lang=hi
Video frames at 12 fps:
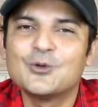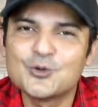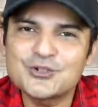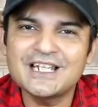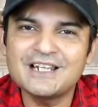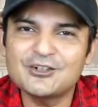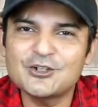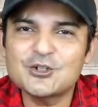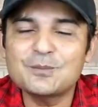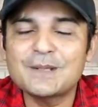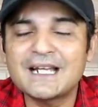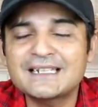उसके अलावा
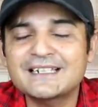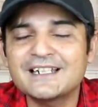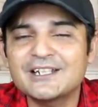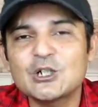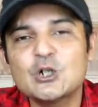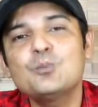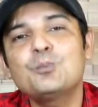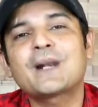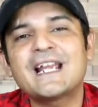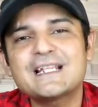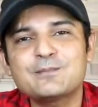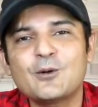दोस्तों बात कर लेता हूँ
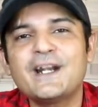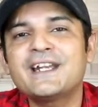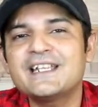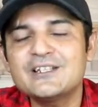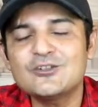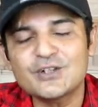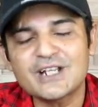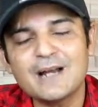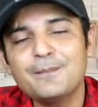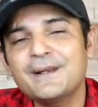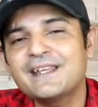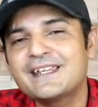प्राइस पॉइंट की तो
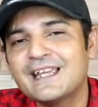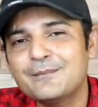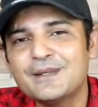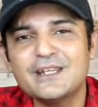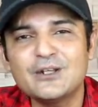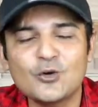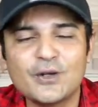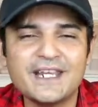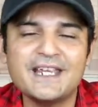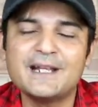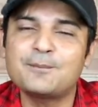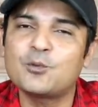यहाँ पर ये भी इन्होंने
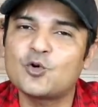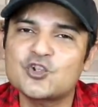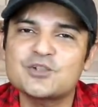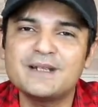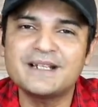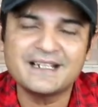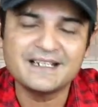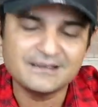एक पोस्ट में